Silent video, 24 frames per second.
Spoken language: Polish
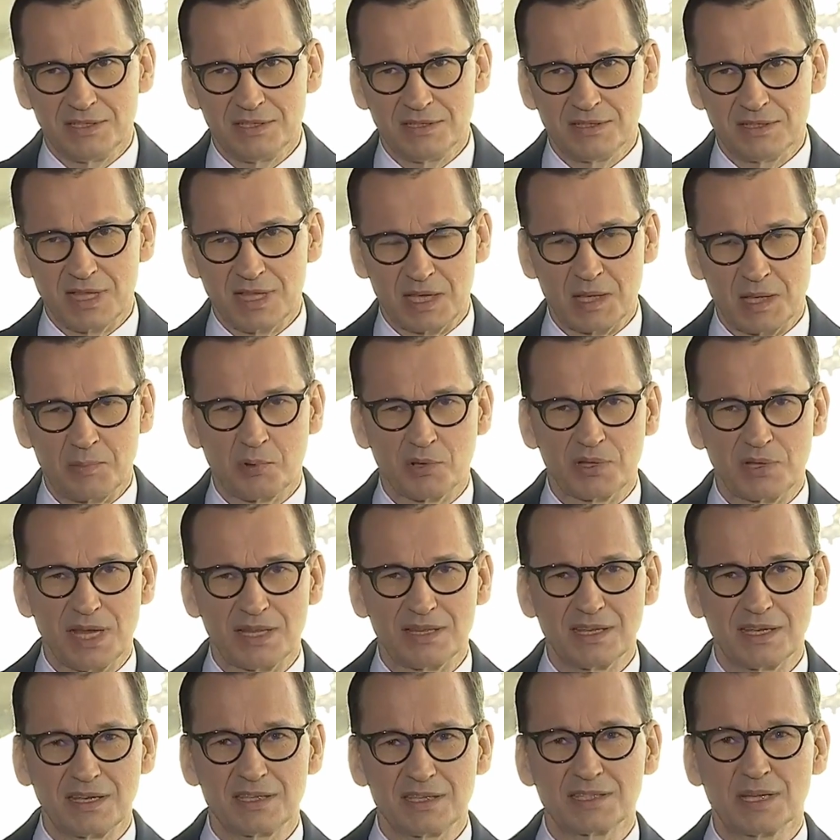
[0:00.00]
Taki podatek
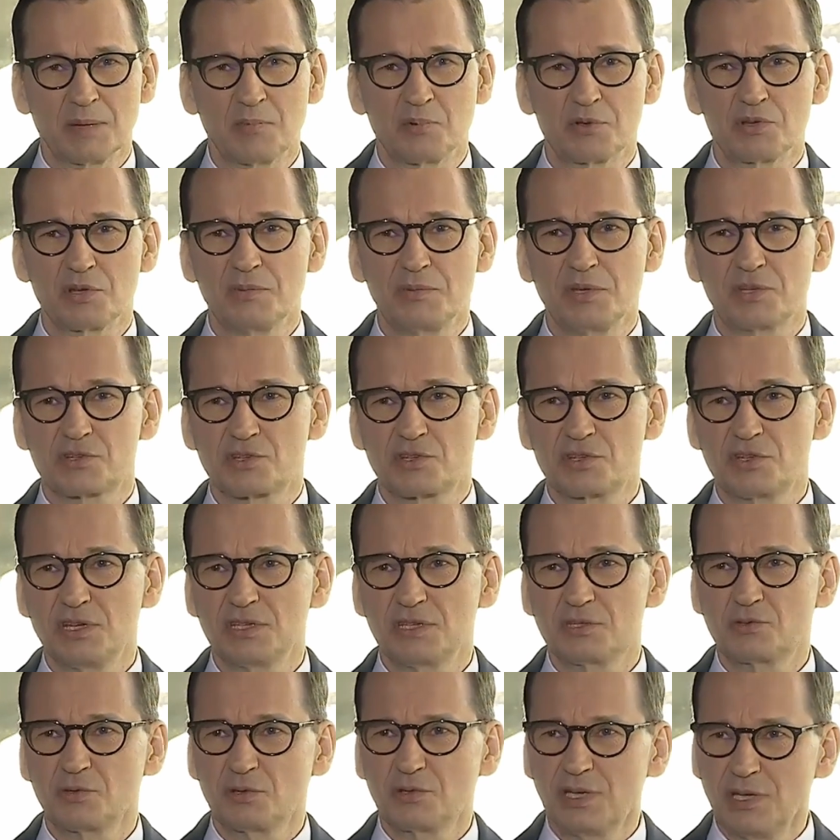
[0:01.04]
jest na poziomie 30
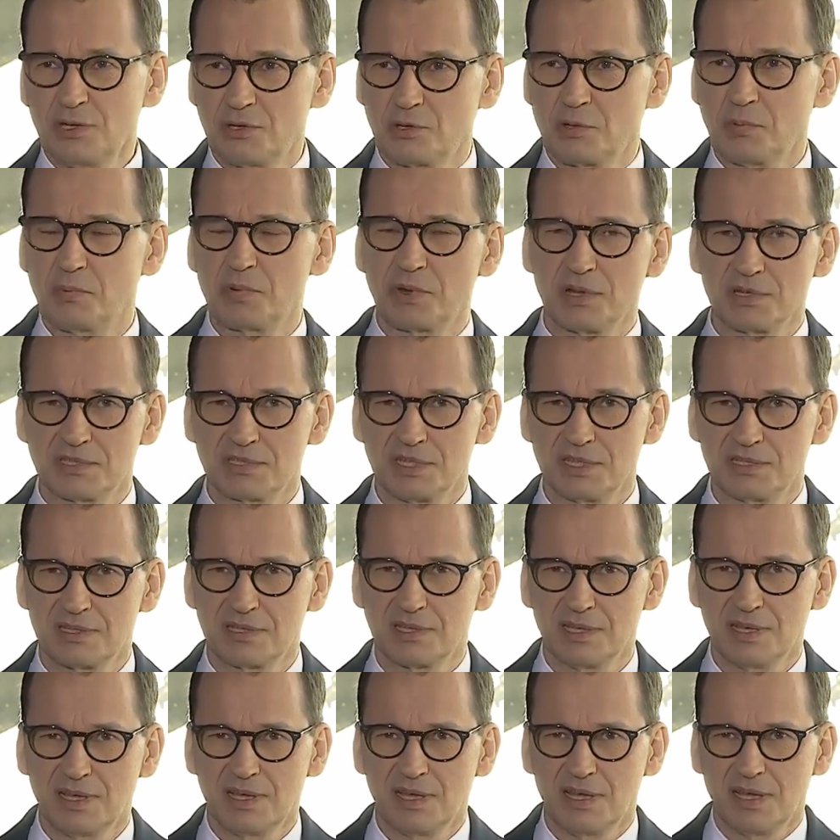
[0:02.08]
kilku procent
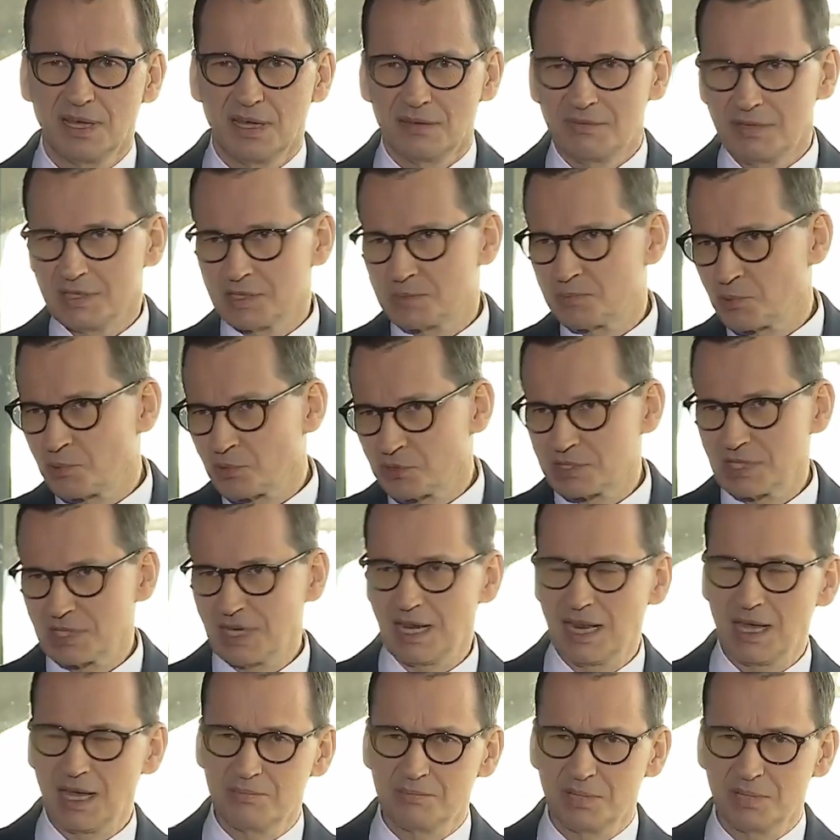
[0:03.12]
a więc Bruksela
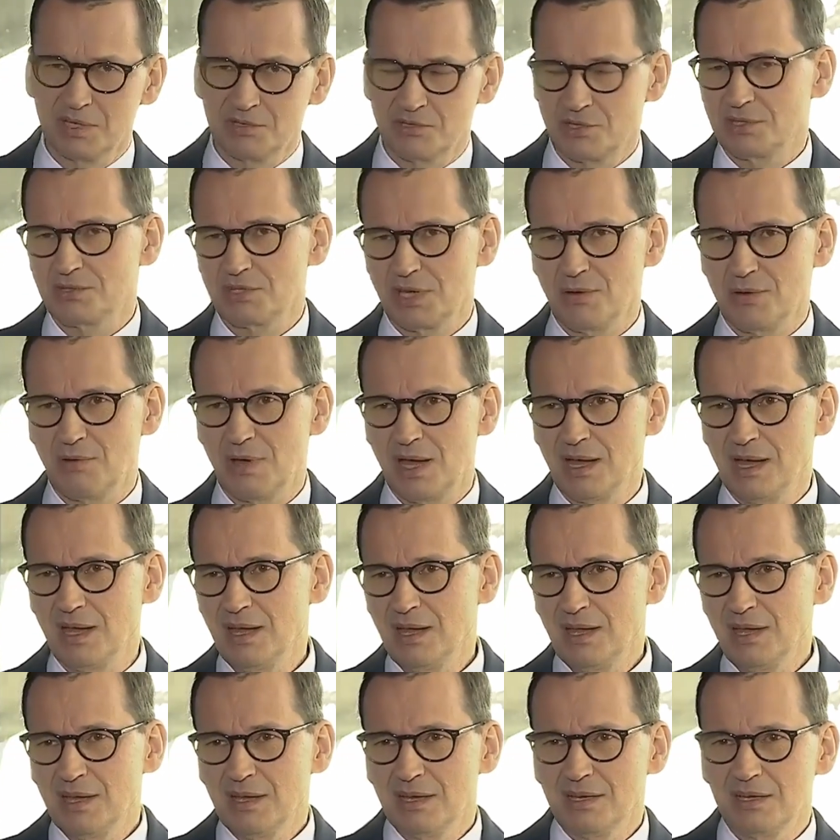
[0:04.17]
będzie chciała
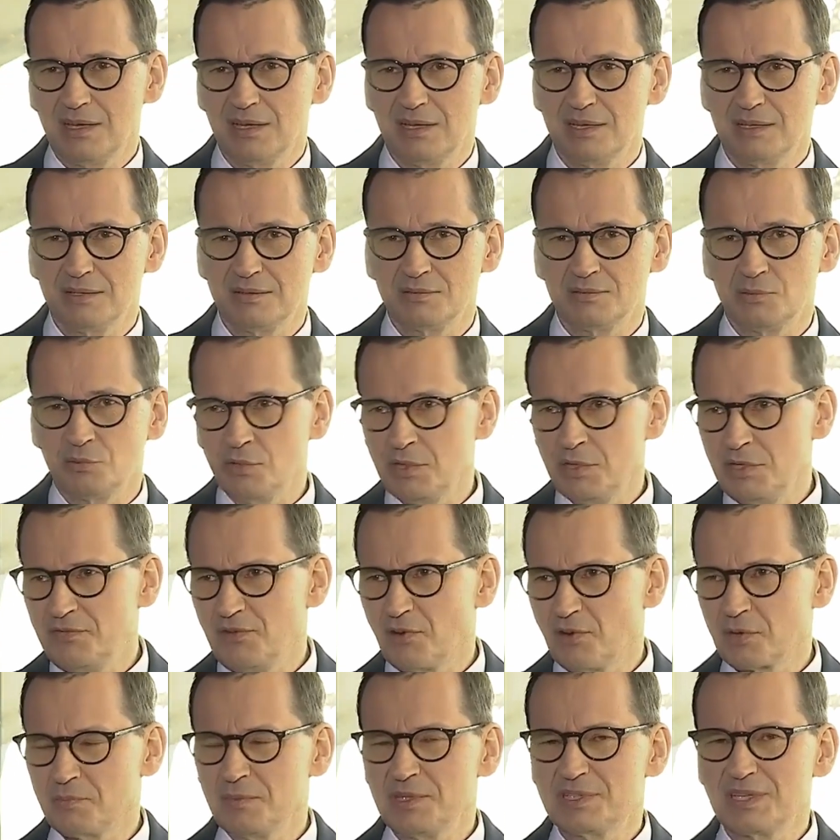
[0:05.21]
e,
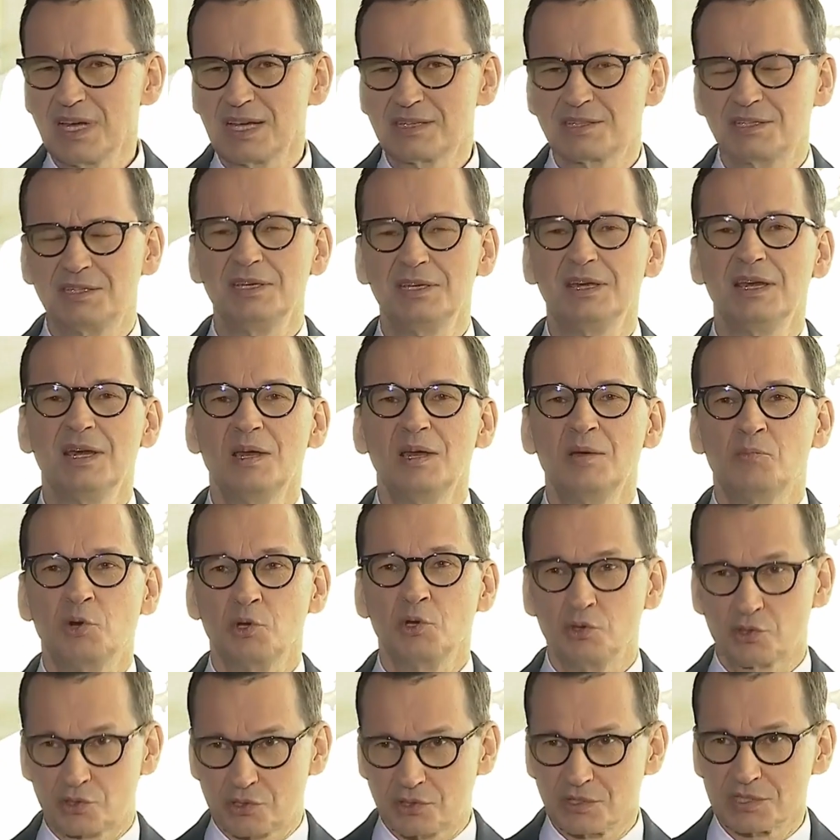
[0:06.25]
uniformizacji, bo już
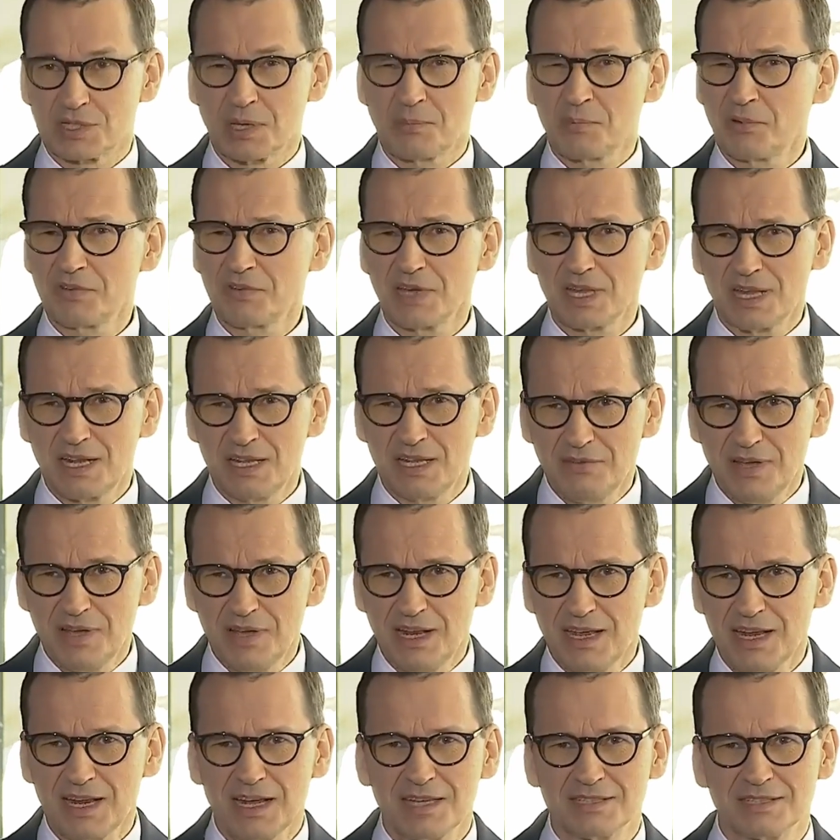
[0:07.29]
to zapowiadali wiele
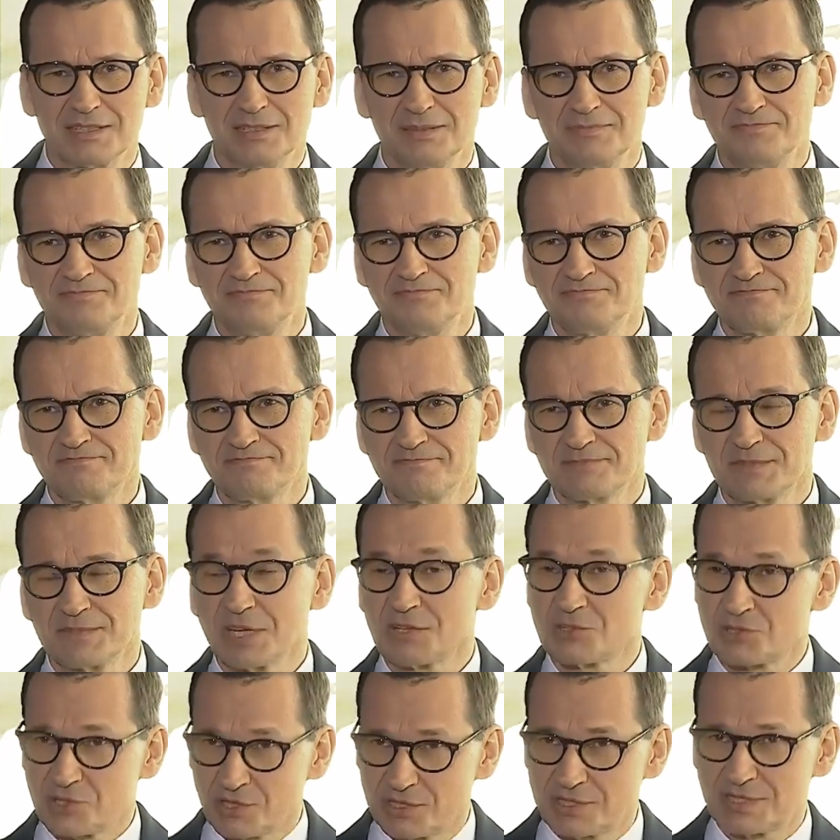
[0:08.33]
razy. Czy
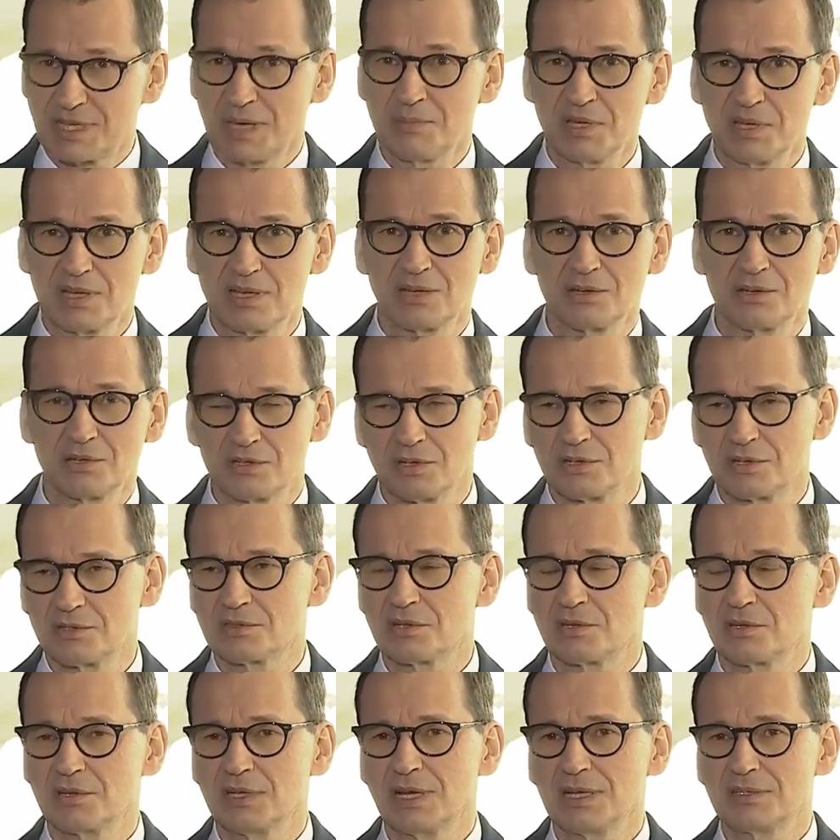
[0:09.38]
chcemy tego, drodzy
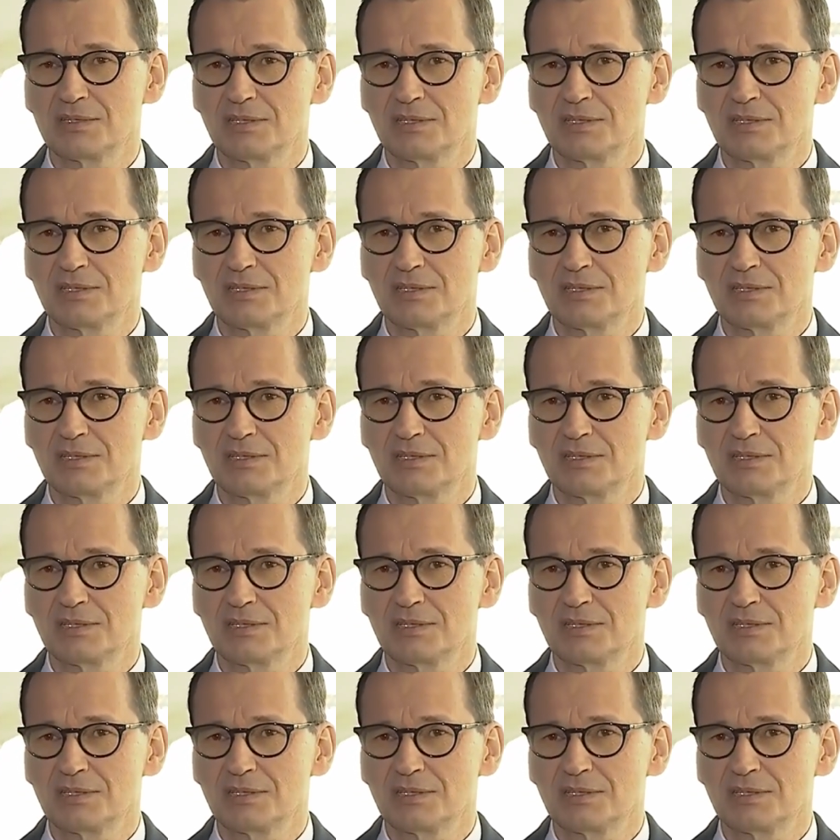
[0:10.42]
rodacy?